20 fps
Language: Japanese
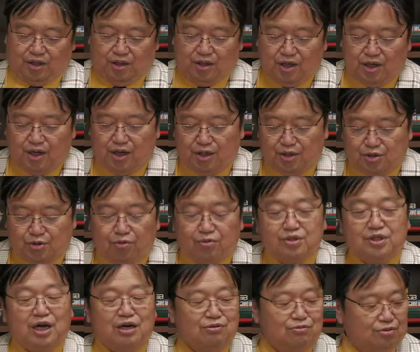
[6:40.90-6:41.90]
で「
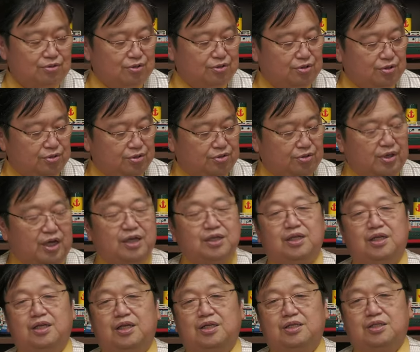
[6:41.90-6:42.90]
ショーシャンクの空」
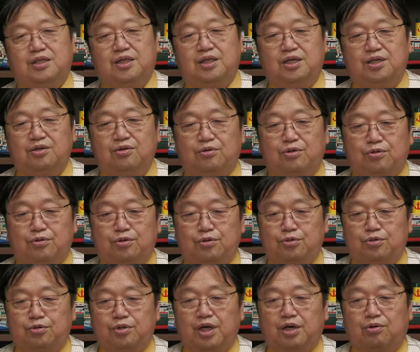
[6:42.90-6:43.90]
にですね金曜
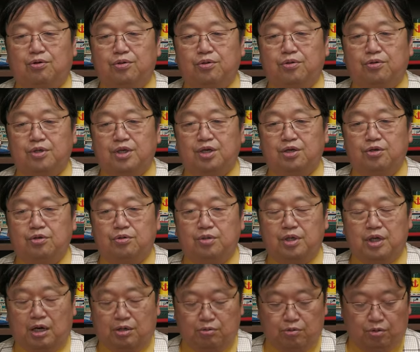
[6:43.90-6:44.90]
ロードショーで今度金
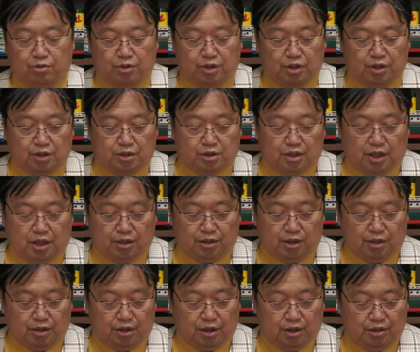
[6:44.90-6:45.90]
やるのでですね
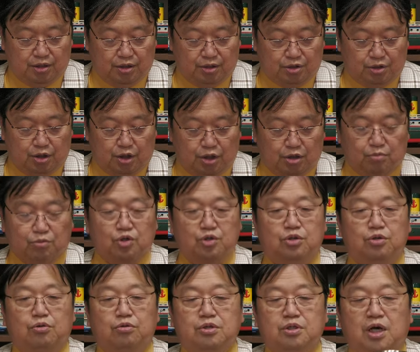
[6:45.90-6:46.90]
語りたいんですけども、「
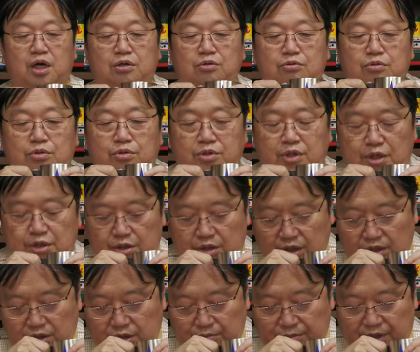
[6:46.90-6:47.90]
ショーシャンク」のです
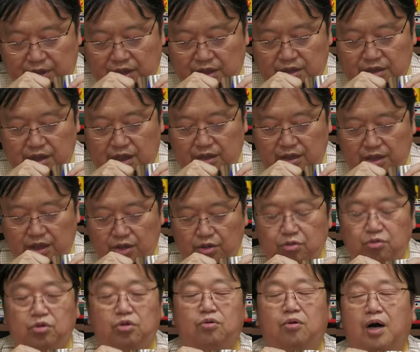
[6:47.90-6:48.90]
ね素晴らしさってい
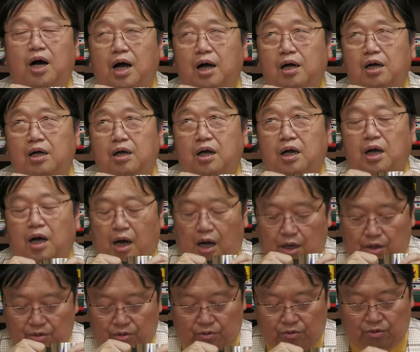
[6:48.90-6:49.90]
うのは
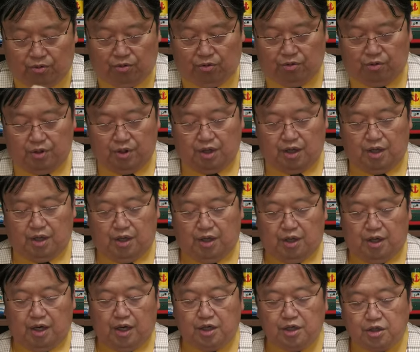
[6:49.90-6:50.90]
あの
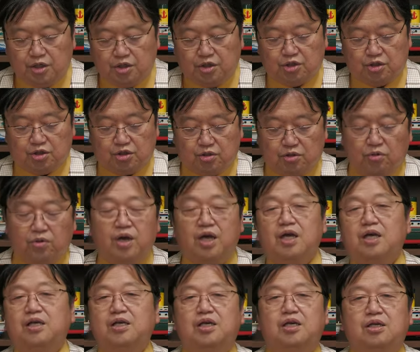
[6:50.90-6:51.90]
演出と
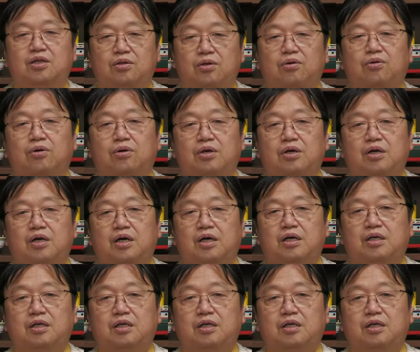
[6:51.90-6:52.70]
演技と